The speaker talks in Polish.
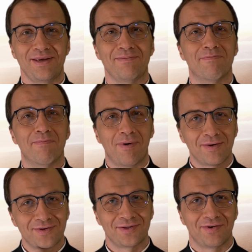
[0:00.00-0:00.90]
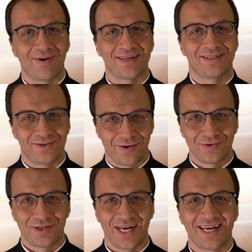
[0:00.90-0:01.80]
i mocno Was
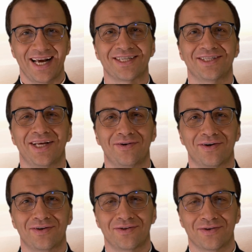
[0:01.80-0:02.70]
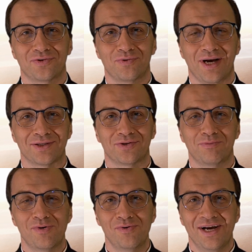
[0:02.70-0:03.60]
noszę, każdego, kto słucha
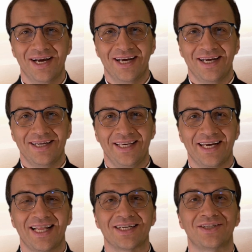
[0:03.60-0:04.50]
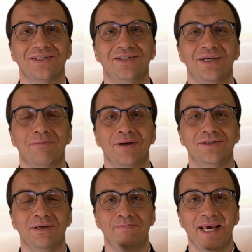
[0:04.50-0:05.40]
Zoomu. Niech nasze życie
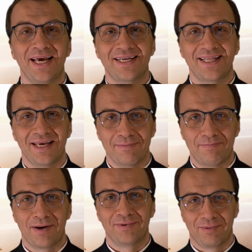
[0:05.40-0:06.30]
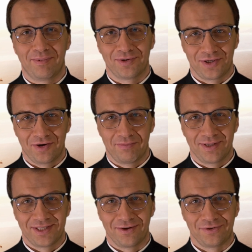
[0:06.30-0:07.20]
będzie piękne i pełne Bożej
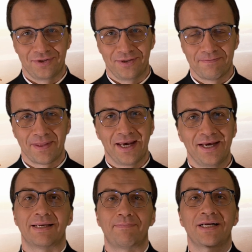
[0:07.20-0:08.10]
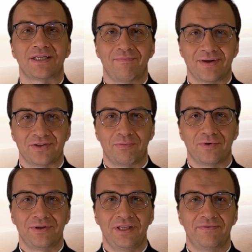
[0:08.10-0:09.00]
obecności. Zapraszam Was do
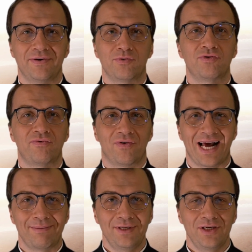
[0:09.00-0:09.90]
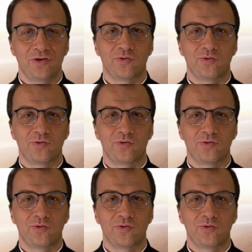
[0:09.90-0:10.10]
modlitwy utworami,